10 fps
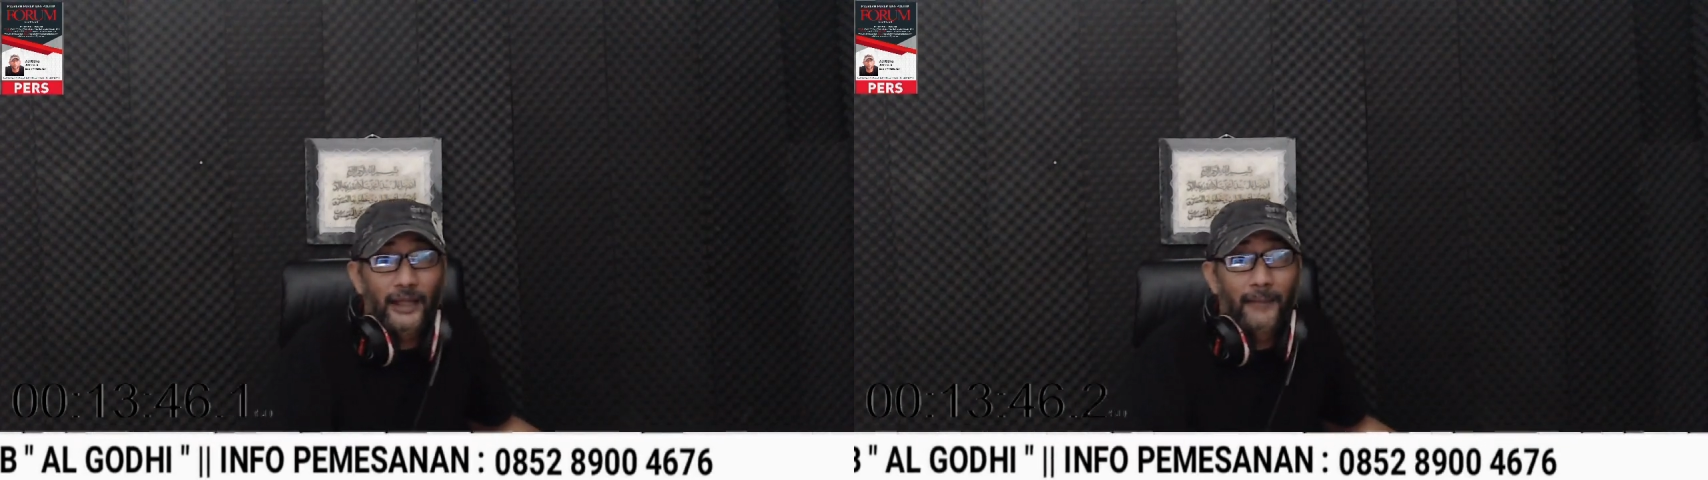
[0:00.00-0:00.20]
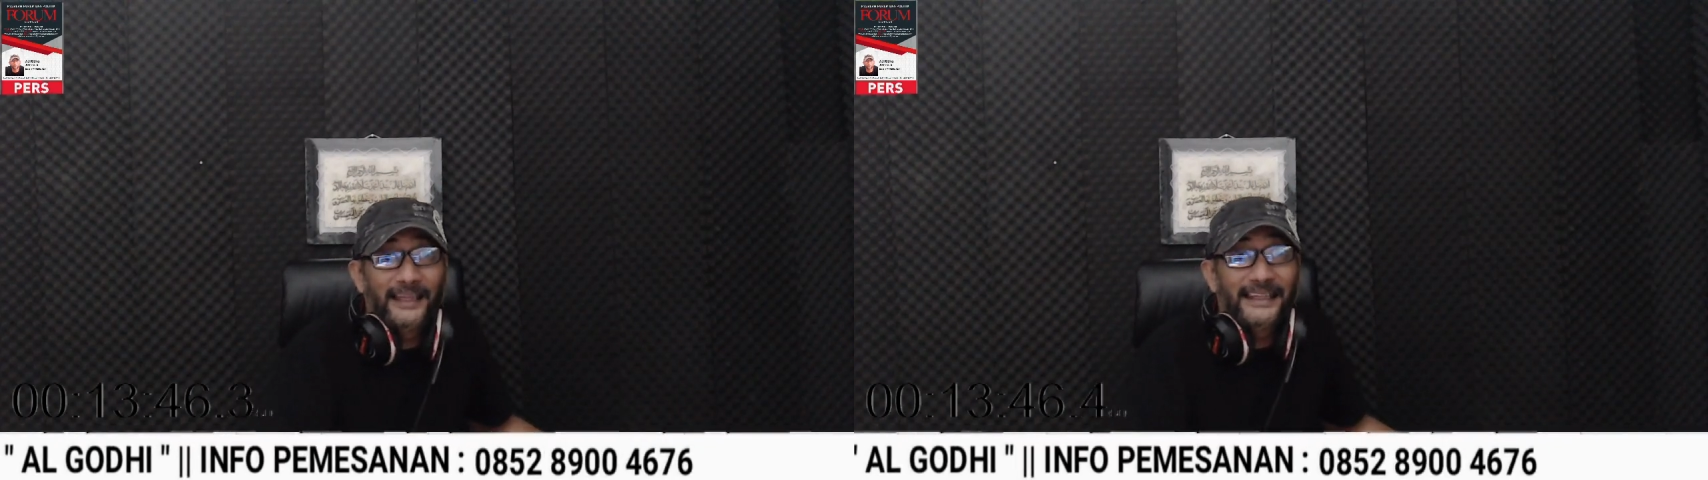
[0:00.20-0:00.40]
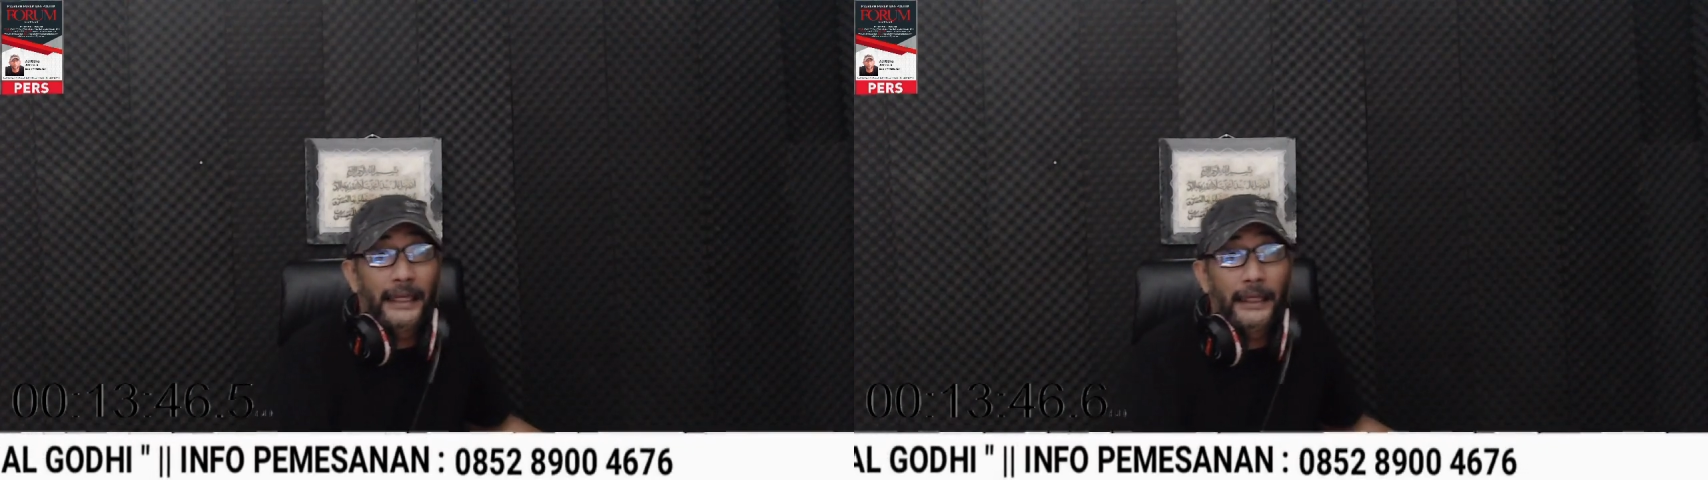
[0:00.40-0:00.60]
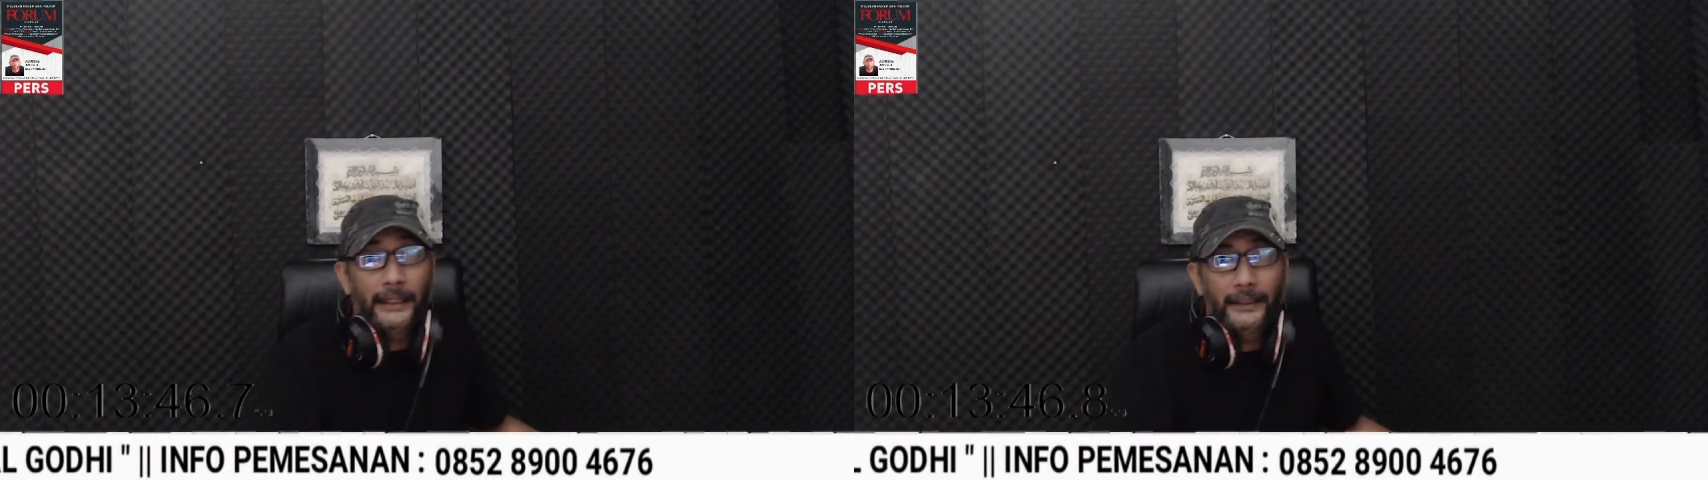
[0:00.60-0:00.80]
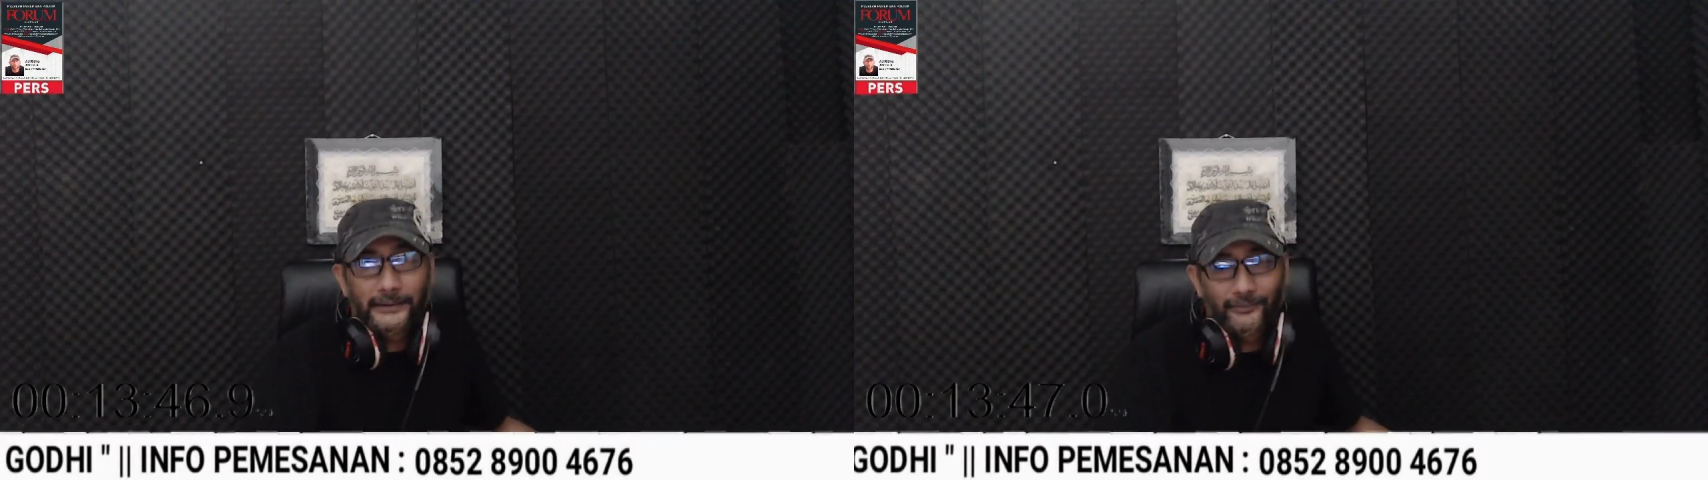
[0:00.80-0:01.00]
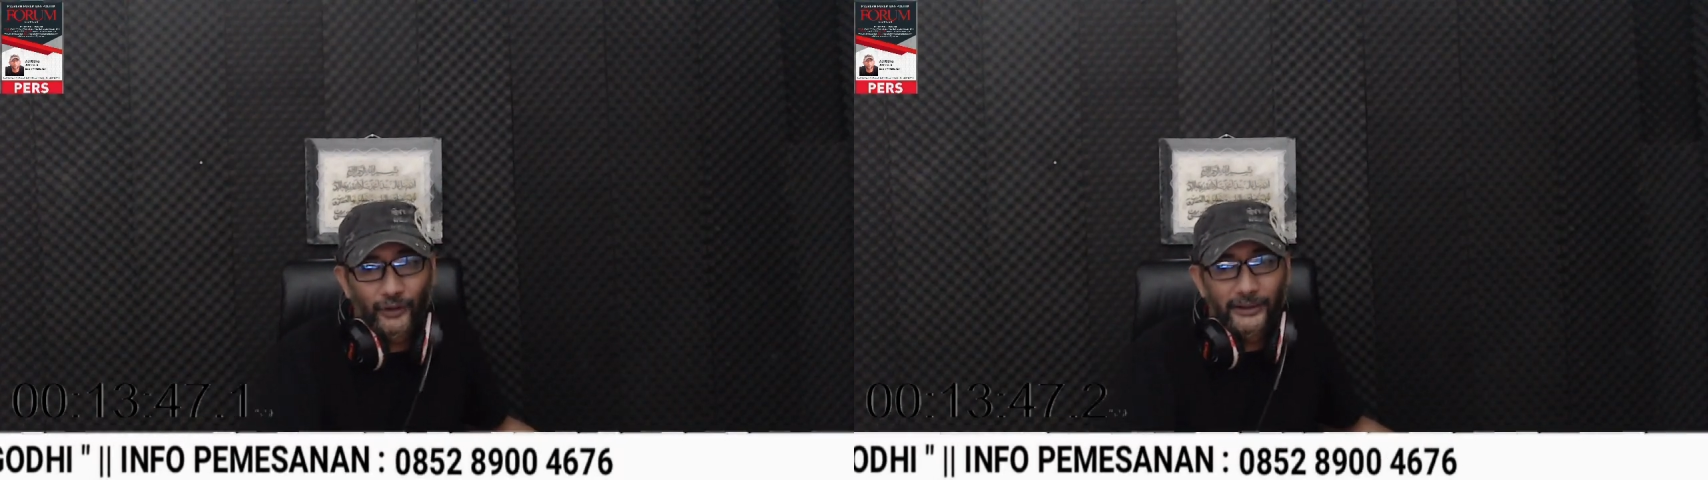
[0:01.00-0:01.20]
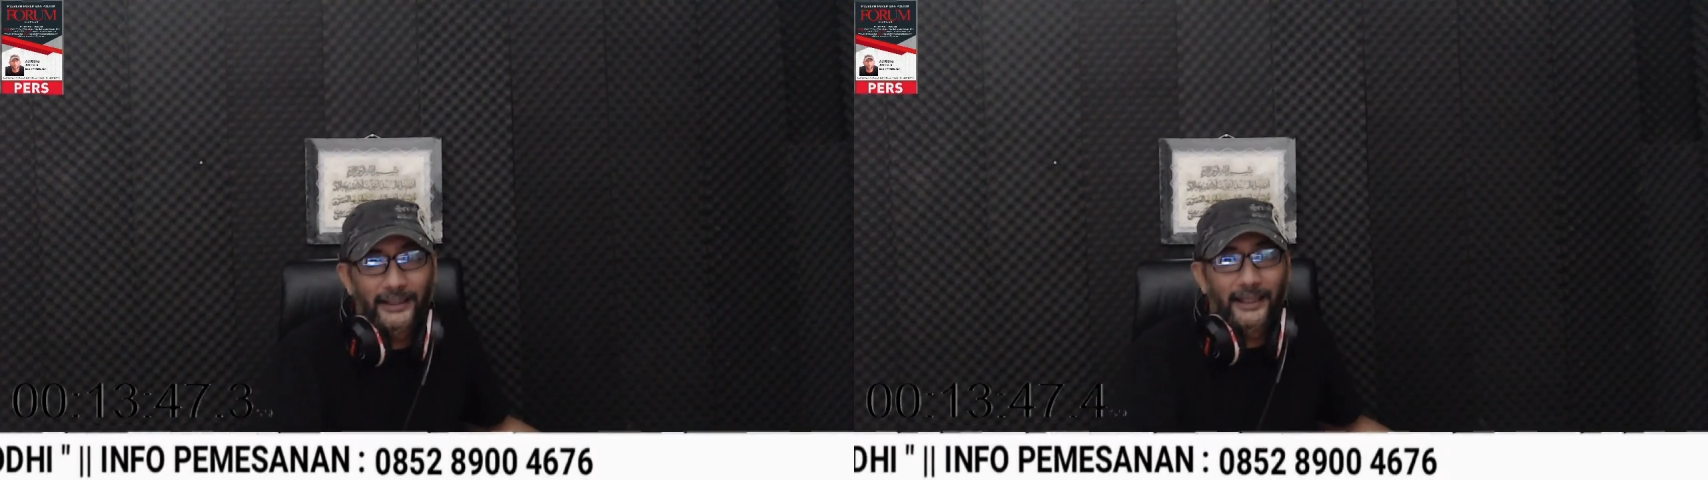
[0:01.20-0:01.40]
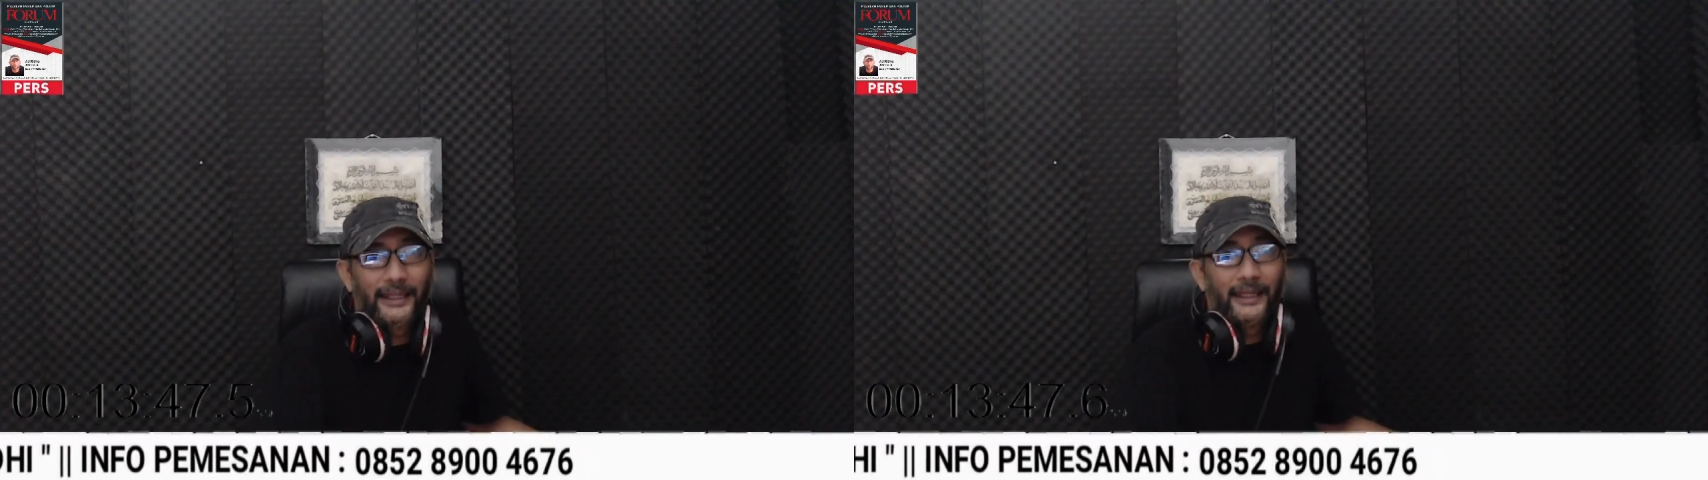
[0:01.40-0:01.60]
selamatin kita
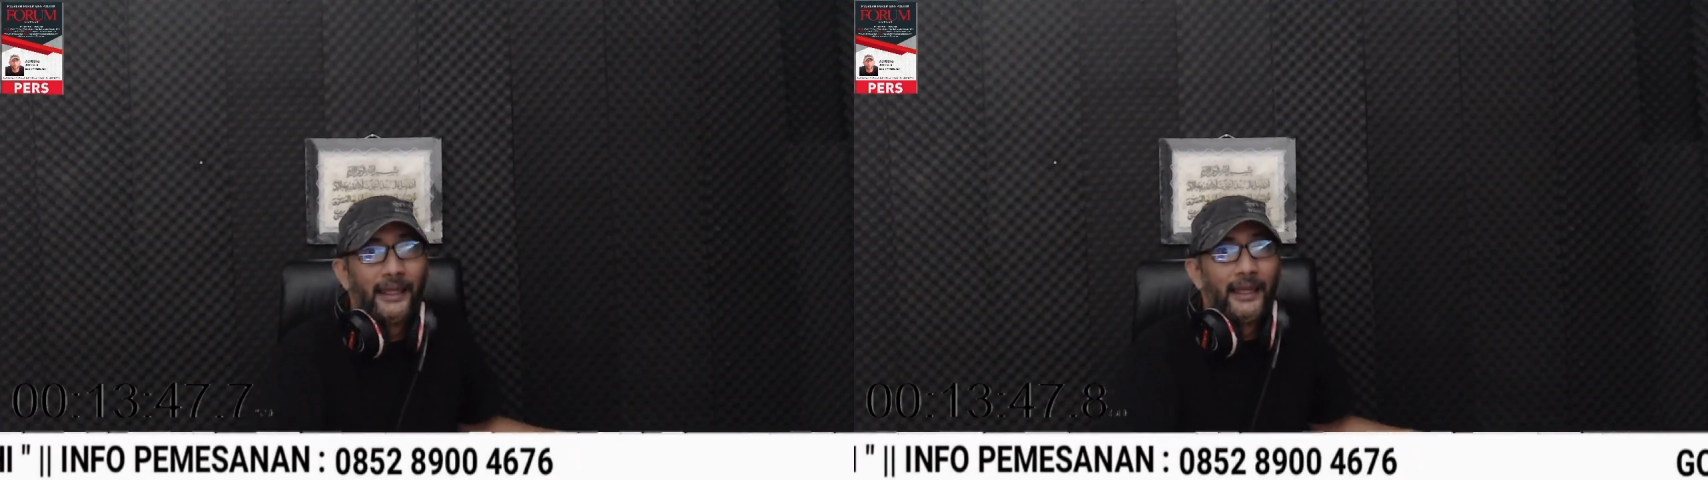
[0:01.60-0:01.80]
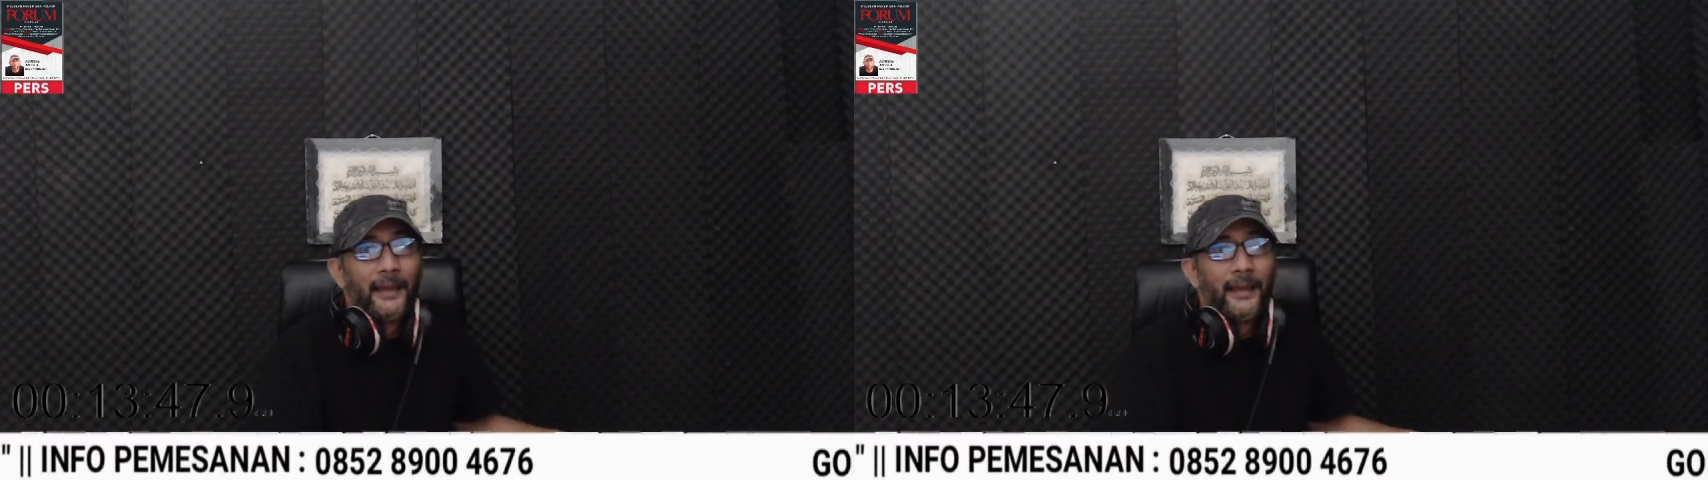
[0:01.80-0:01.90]
semuanya dari